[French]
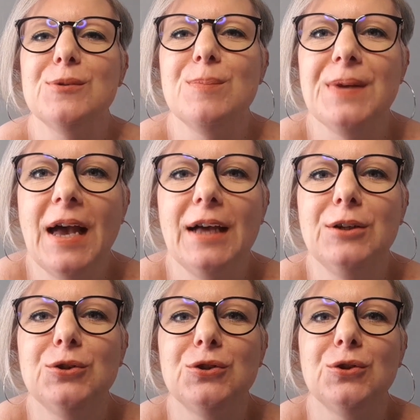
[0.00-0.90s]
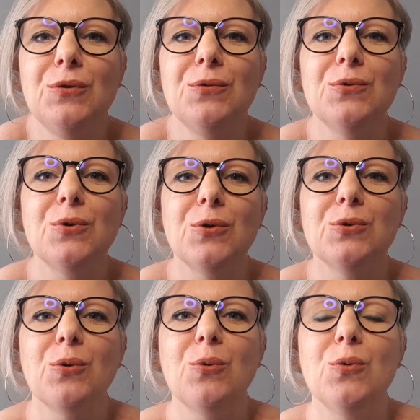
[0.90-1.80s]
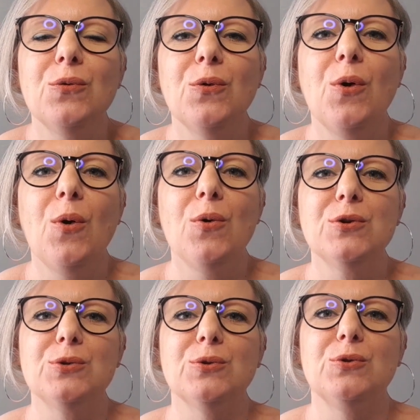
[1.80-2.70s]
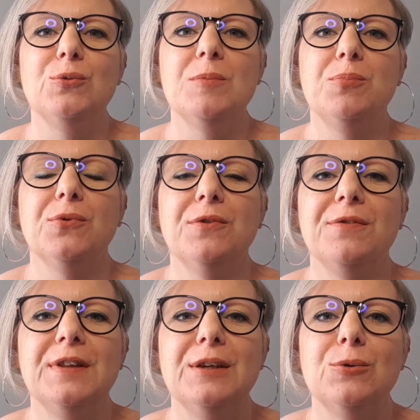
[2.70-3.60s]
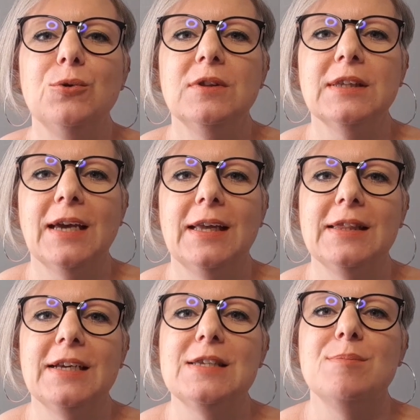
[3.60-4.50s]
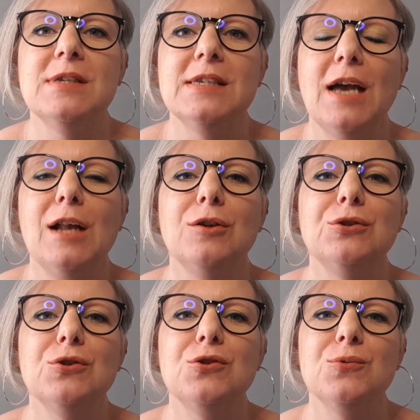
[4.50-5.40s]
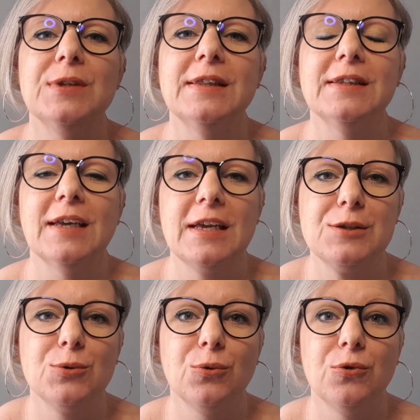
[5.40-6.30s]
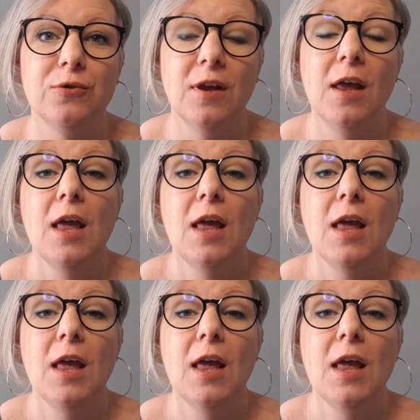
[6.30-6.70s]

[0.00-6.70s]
bien, je vous retrouve aujourd'hui pour une vidéo très très spéciale. Je suis très heureuse.